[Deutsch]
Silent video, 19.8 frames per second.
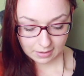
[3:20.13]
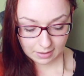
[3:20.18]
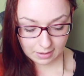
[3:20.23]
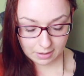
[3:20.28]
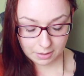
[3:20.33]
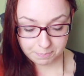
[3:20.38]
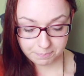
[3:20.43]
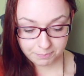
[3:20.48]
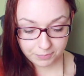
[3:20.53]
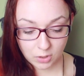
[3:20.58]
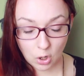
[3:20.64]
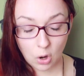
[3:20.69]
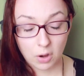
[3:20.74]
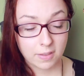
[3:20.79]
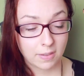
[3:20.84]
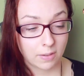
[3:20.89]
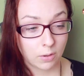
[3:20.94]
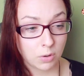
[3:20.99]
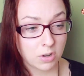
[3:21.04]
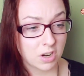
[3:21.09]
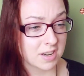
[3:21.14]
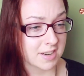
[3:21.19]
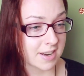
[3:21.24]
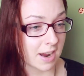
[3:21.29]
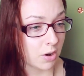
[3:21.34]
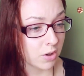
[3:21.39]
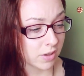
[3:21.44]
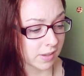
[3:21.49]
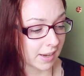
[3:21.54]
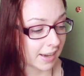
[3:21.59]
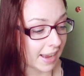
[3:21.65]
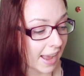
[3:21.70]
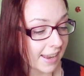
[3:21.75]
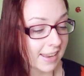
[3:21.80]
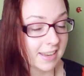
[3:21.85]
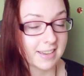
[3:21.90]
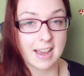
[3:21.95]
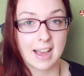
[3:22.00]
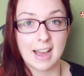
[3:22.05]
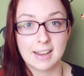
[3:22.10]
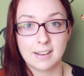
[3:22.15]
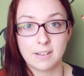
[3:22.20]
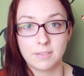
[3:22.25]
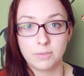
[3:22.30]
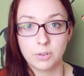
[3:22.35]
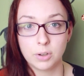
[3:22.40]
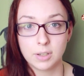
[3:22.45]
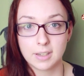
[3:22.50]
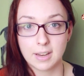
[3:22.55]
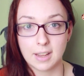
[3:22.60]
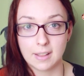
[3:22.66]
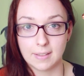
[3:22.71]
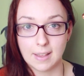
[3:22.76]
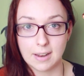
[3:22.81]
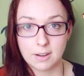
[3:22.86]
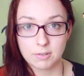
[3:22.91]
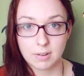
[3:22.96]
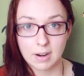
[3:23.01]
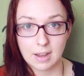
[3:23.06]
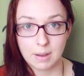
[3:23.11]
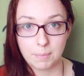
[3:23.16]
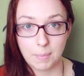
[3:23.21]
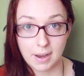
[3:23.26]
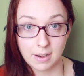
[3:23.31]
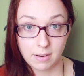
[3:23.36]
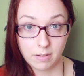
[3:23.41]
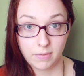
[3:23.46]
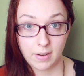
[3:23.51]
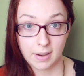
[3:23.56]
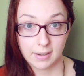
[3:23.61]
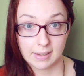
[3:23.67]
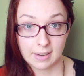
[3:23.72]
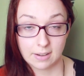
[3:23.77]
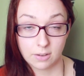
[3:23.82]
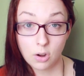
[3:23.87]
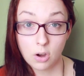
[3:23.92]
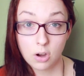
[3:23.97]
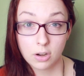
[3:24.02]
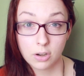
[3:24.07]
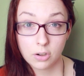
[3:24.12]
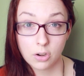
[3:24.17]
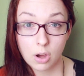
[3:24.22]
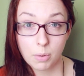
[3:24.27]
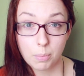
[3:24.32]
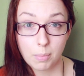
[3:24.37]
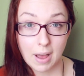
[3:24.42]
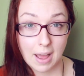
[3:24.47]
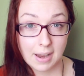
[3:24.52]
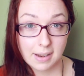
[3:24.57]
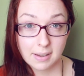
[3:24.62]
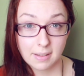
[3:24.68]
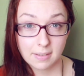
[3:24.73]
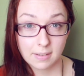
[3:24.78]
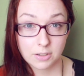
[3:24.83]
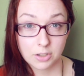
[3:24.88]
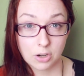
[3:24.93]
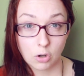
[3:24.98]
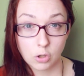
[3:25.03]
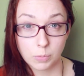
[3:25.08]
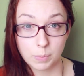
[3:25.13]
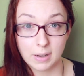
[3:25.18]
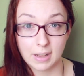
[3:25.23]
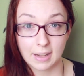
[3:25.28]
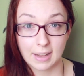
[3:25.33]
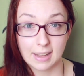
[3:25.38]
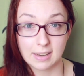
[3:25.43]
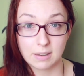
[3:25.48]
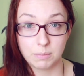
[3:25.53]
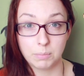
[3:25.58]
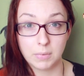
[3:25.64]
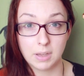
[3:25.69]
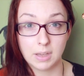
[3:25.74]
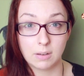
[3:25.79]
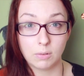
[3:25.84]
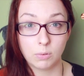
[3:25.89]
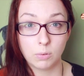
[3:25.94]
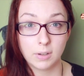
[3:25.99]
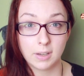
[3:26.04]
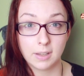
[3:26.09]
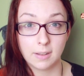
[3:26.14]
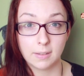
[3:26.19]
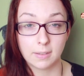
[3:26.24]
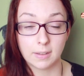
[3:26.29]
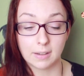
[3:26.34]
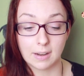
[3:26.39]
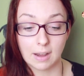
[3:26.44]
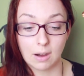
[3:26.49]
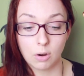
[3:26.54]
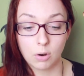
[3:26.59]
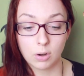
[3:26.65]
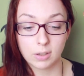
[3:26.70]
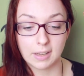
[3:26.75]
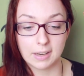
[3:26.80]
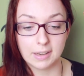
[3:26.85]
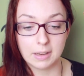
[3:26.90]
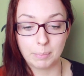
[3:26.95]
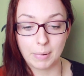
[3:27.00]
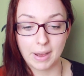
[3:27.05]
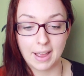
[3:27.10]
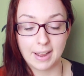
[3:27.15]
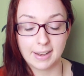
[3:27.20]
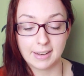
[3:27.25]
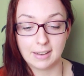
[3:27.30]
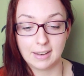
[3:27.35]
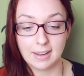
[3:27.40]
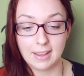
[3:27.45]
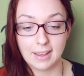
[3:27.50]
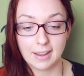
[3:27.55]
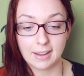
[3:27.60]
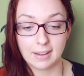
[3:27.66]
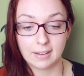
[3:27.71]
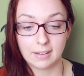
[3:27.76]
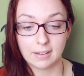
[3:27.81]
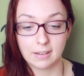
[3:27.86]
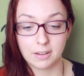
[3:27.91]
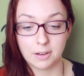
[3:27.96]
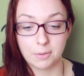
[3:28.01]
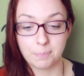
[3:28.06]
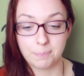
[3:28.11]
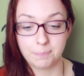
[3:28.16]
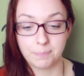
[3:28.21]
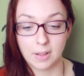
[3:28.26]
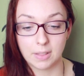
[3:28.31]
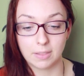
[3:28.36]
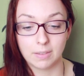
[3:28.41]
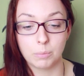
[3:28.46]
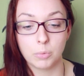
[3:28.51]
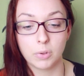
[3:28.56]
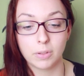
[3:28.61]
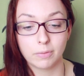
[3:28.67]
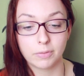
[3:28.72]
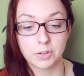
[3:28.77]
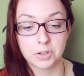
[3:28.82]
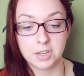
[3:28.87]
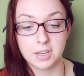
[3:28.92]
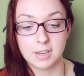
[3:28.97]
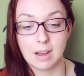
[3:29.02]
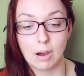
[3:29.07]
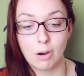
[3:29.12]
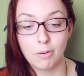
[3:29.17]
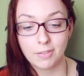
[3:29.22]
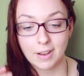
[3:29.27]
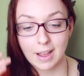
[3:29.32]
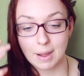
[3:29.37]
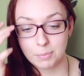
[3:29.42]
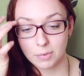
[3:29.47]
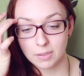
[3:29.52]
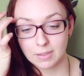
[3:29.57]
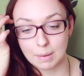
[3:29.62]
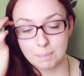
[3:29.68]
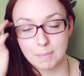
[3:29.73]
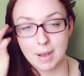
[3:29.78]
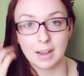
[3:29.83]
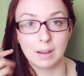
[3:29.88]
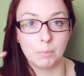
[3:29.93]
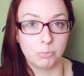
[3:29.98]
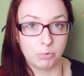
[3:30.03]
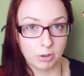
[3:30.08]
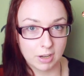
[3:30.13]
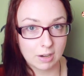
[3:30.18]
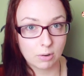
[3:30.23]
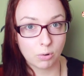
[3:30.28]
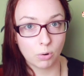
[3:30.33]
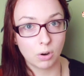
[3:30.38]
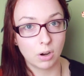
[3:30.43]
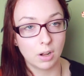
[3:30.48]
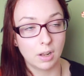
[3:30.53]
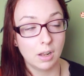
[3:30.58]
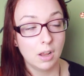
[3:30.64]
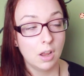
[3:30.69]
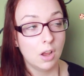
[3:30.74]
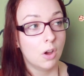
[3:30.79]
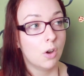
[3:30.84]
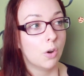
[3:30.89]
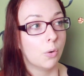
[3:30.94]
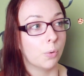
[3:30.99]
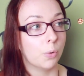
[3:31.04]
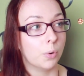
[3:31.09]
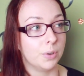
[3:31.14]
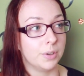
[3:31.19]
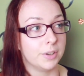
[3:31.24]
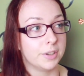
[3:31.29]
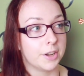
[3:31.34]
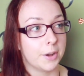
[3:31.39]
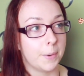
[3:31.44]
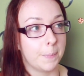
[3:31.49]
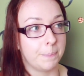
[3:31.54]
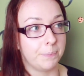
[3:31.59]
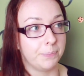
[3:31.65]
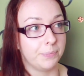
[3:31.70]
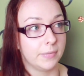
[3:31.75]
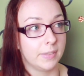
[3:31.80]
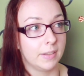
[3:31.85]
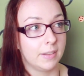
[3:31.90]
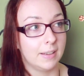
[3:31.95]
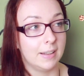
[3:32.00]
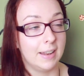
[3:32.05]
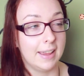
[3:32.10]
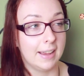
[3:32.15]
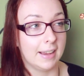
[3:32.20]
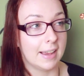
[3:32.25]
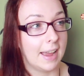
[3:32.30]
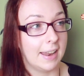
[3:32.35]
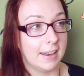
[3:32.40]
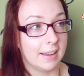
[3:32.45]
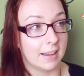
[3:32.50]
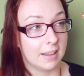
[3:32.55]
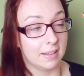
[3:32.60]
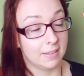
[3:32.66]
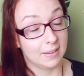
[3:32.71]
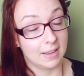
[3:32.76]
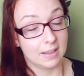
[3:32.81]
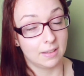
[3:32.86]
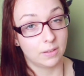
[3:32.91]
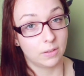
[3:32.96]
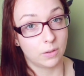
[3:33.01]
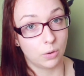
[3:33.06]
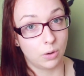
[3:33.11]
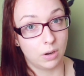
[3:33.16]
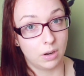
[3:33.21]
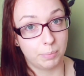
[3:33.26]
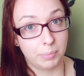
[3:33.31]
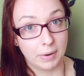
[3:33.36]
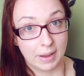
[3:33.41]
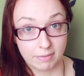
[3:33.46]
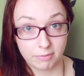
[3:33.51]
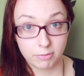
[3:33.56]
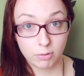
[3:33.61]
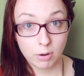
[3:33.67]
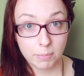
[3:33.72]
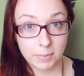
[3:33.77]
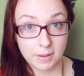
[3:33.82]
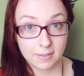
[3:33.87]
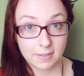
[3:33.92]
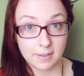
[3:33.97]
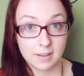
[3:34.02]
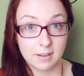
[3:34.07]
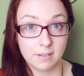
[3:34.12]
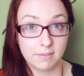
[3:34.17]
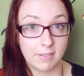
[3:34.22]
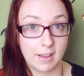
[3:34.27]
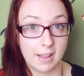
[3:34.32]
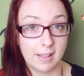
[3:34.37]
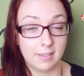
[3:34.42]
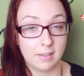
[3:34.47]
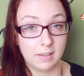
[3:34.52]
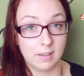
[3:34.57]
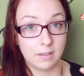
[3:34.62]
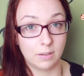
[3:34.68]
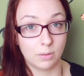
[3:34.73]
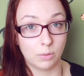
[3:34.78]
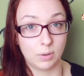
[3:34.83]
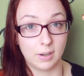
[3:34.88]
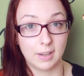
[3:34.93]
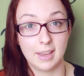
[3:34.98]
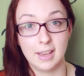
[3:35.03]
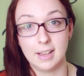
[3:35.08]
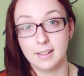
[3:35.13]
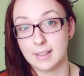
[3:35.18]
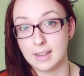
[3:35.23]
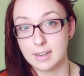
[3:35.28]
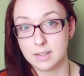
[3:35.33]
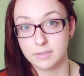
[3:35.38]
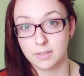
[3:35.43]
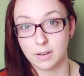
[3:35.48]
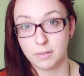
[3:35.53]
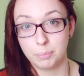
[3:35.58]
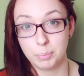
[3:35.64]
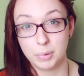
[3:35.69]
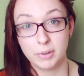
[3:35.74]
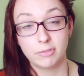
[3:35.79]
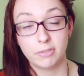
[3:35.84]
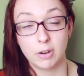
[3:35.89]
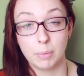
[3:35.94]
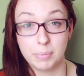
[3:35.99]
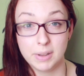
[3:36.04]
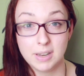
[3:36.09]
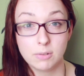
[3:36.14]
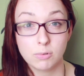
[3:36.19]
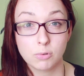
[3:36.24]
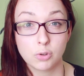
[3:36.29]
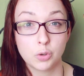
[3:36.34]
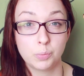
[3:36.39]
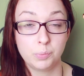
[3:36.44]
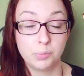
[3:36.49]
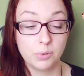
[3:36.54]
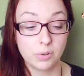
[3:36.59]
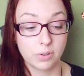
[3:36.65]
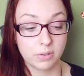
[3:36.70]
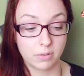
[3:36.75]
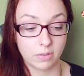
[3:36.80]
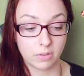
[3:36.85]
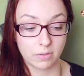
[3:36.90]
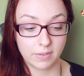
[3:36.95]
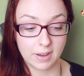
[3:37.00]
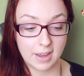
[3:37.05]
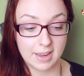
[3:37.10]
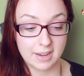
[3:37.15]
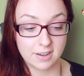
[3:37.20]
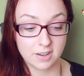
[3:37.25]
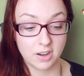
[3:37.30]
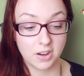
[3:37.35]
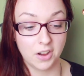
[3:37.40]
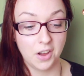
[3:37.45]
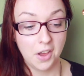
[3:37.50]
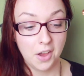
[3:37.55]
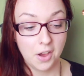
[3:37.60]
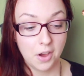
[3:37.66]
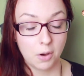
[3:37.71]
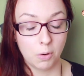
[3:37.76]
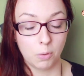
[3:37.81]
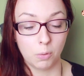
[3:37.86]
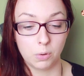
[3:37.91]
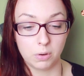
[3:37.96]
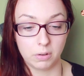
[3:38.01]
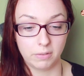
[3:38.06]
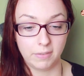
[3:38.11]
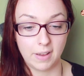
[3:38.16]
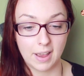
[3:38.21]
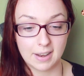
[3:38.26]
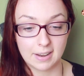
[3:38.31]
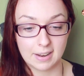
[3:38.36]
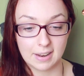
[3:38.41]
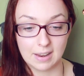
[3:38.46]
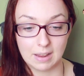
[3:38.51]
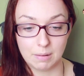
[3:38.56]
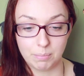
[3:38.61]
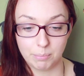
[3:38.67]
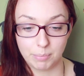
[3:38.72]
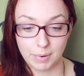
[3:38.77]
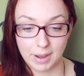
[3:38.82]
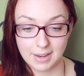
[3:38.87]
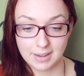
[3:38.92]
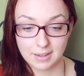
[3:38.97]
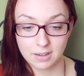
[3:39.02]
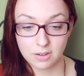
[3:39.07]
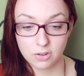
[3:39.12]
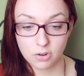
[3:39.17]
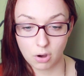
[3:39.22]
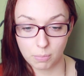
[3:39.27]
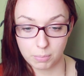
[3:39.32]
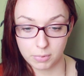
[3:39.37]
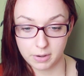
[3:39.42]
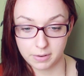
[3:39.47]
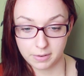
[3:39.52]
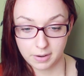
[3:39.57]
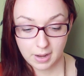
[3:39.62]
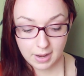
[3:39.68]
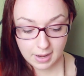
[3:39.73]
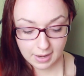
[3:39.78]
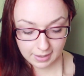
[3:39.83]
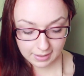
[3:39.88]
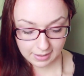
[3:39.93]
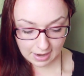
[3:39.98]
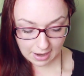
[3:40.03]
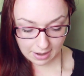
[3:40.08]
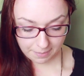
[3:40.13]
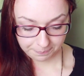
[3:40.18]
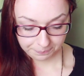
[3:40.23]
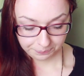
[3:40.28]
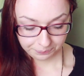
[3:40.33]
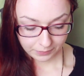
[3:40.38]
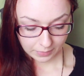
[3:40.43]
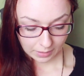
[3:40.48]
Ähm, trotz hunderttausender Kandidaten wird Cassandra im Endeffekt dann doch genommen an dieser Schauspielakademie und Ethan auch, denn die beiden legen, ähm, also sie müssen verschiedene Aufgaben zusammen machen im Recall und ähm, sie legen eine ganz, ganz tolle Performance hin, weil sie so eine gegenseitige Verbindung spüren und so weiter und werden dann eben beide genommen. Ja.